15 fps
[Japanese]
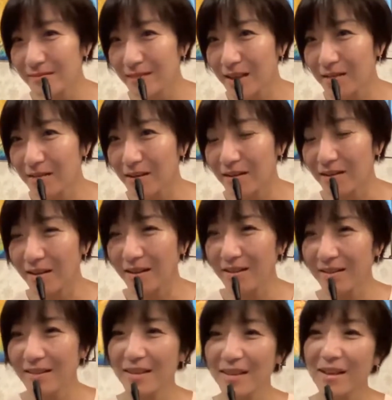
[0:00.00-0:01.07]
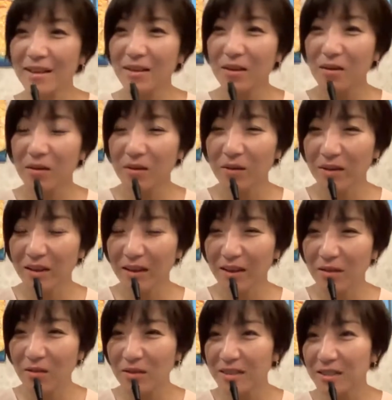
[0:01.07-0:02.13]
出るかな。
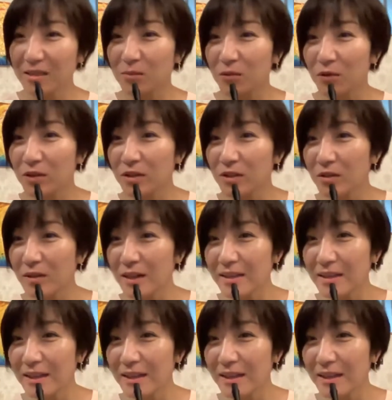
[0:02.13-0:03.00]
本日もう一方ゲス